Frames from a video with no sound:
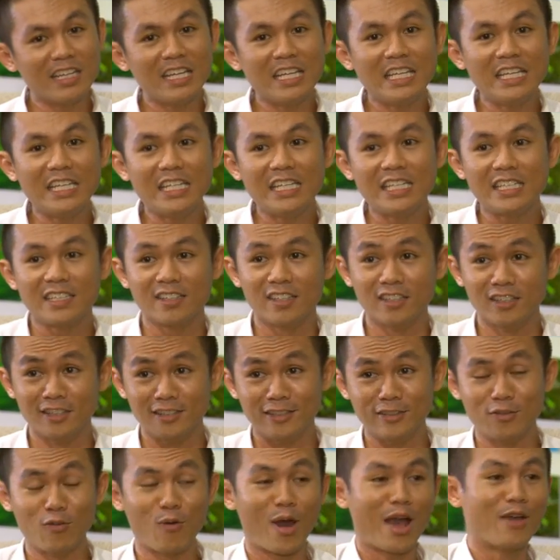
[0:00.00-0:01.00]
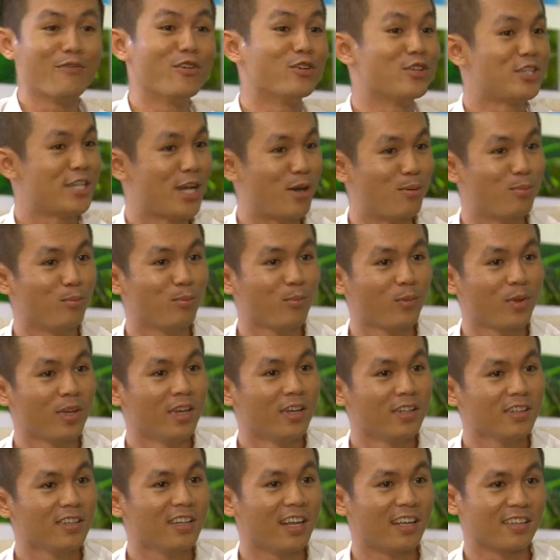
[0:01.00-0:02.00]
đi từ ngoài vào trong
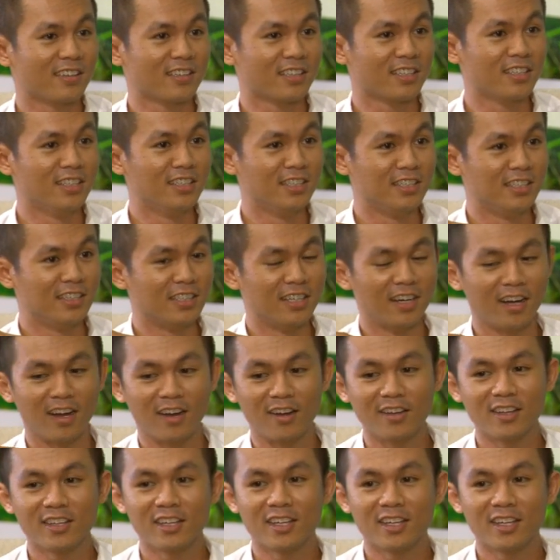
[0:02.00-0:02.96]
tức là từ ờ,